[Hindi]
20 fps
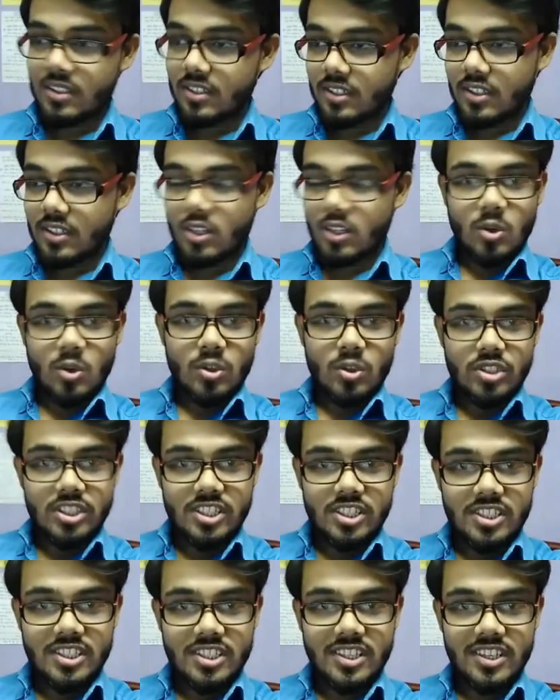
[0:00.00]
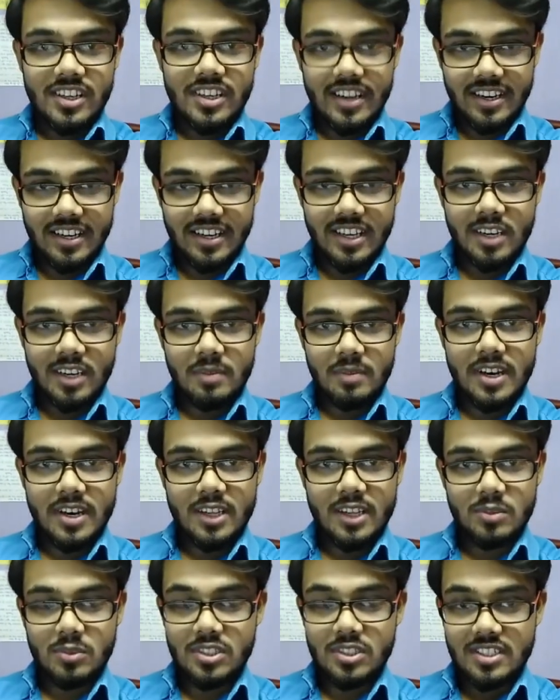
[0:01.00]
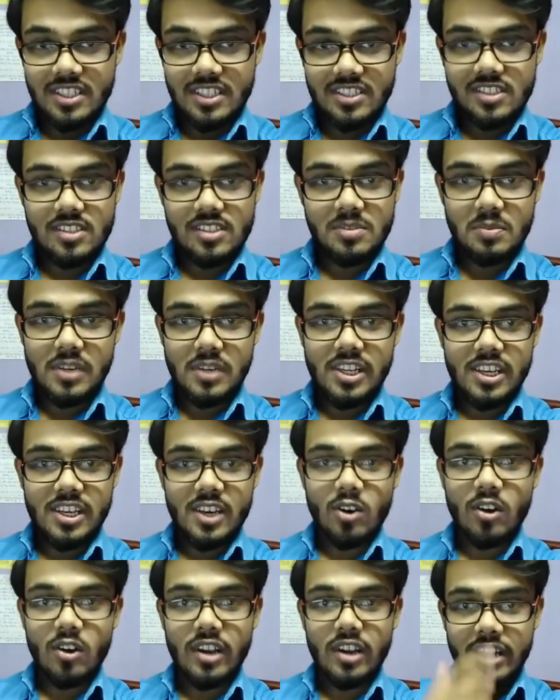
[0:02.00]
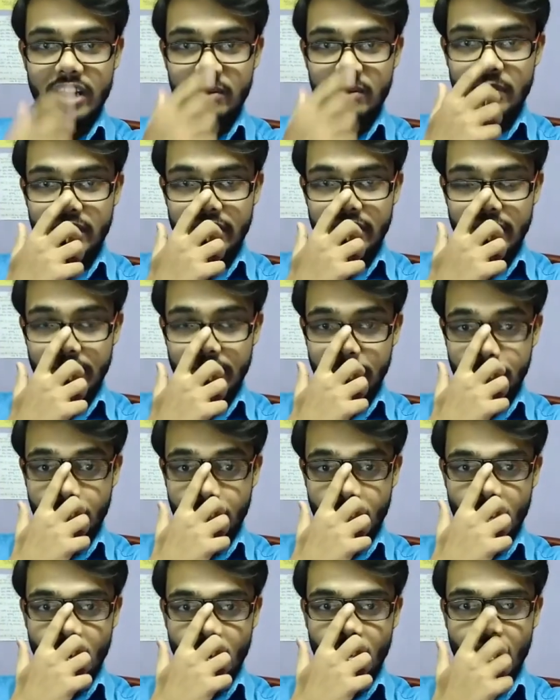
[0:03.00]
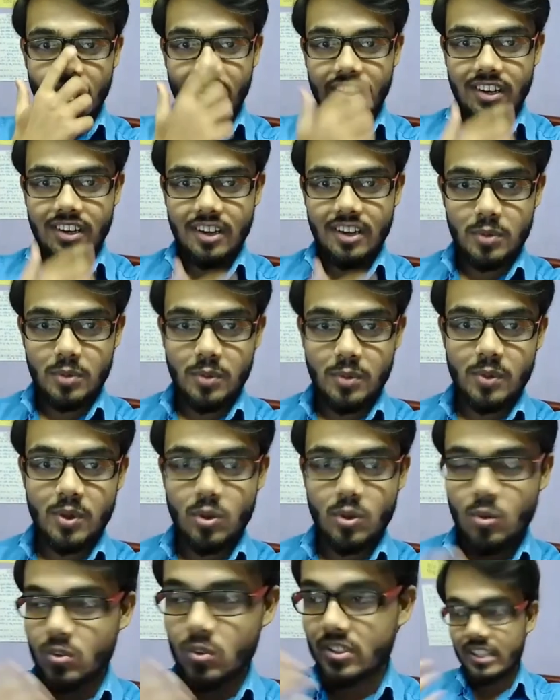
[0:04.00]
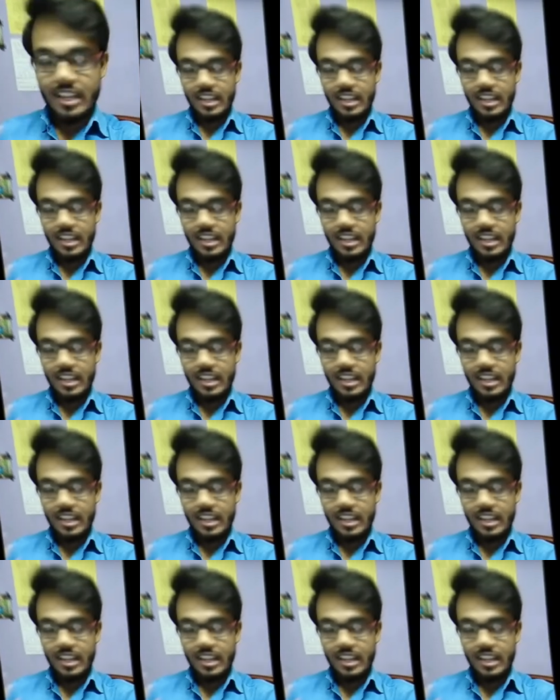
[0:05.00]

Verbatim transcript: कोशिश करने के बाद मुझे सक्सेस मिली है ऑनलाइन में ठीक है और अभी भी उस लेवल की